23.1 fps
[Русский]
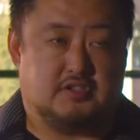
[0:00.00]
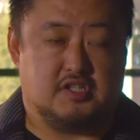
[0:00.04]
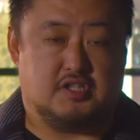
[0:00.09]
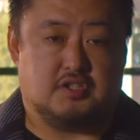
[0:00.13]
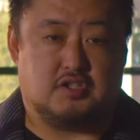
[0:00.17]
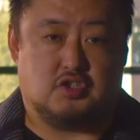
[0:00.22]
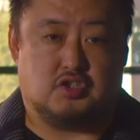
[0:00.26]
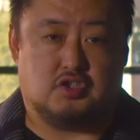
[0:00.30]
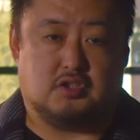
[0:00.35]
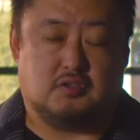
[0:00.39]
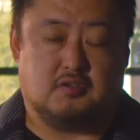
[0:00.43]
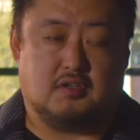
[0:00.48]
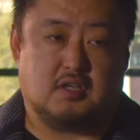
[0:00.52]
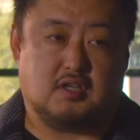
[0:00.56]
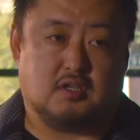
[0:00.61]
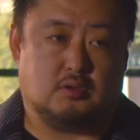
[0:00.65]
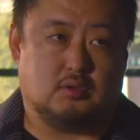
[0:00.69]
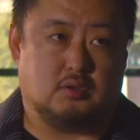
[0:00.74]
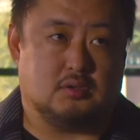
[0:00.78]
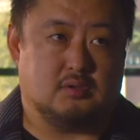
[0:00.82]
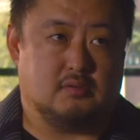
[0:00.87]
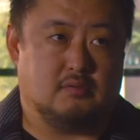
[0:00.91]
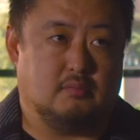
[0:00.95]
третий человек,
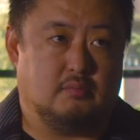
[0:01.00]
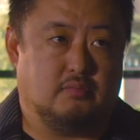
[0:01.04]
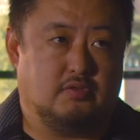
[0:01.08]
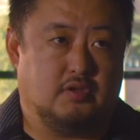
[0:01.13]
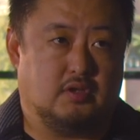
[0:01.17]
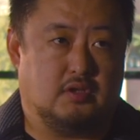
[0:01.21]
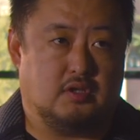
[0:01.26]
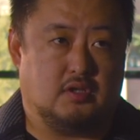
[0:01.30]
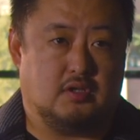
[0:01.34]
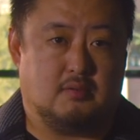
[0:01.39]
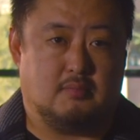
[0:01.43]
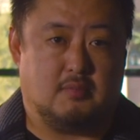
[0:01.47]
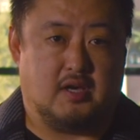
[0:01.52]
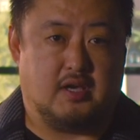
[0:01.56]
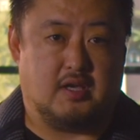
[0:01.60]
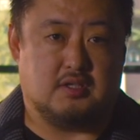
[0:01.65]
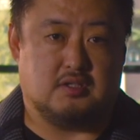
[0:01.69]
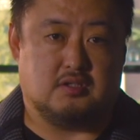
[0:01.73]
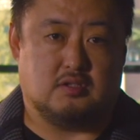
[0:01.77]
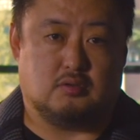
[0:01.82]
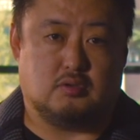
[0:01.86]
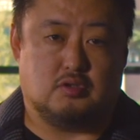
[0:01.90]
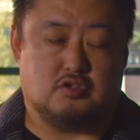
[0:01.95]
которого вы
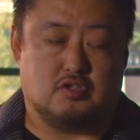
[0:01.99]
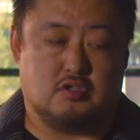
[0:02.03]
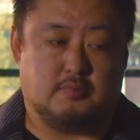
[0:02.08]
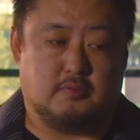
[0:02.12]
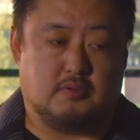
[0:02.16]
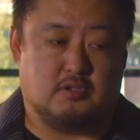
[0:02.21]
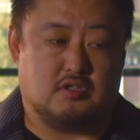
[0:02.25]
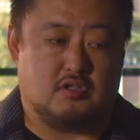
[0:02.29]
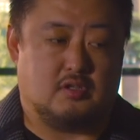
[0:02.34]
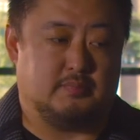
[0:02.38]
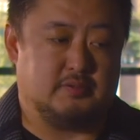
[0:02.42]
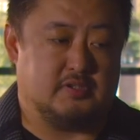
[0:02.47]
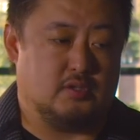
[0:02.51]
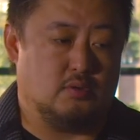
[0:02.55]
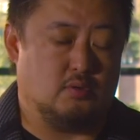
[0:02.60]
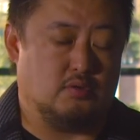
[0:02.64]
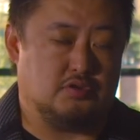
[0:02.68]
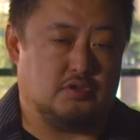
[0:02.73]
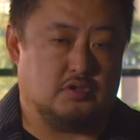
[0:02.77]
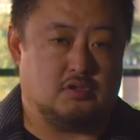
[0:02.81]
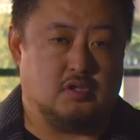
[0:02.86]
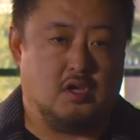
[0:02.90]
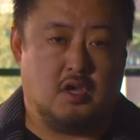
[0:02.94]
нанимаете. То есть
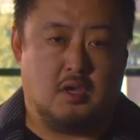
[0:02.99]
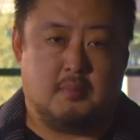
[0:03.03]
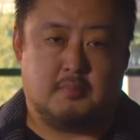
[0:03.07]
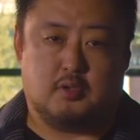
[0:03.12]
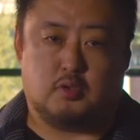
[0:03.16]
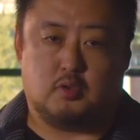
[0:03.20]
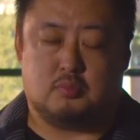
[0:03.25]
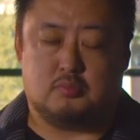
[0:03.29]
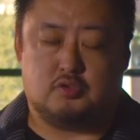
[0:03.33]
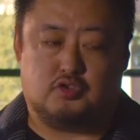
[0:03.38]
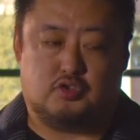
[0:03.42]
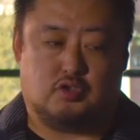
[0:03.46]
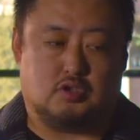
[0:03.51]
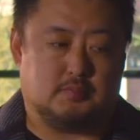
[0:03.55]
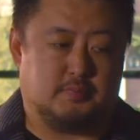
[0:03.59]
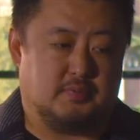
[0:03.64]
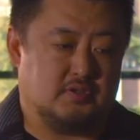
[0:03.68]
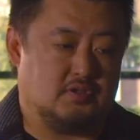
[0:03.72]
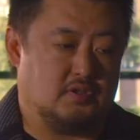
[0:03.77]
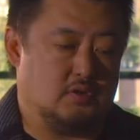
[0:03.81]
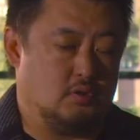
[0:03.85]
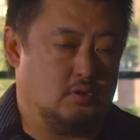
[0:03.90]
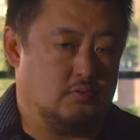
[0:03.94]
исполнитель-продюсер, потом
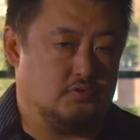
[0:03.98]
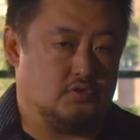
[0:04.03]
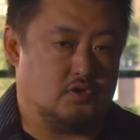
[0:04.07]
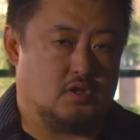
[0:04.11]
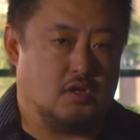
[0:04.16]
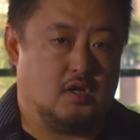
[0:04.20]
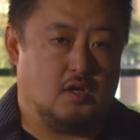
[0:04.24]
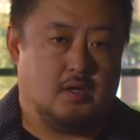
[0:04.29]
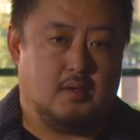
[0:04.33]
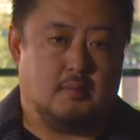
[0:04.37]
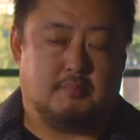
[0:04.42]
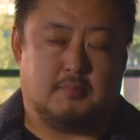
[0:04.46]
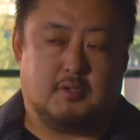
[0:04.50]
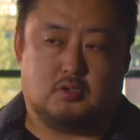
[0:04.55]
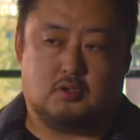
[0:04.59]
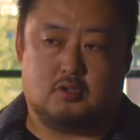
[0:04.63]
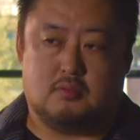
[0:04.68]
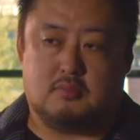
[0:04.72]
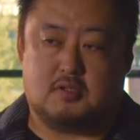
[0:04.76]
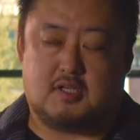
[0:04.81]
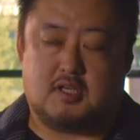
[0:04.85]
режиссер-постановщик, потом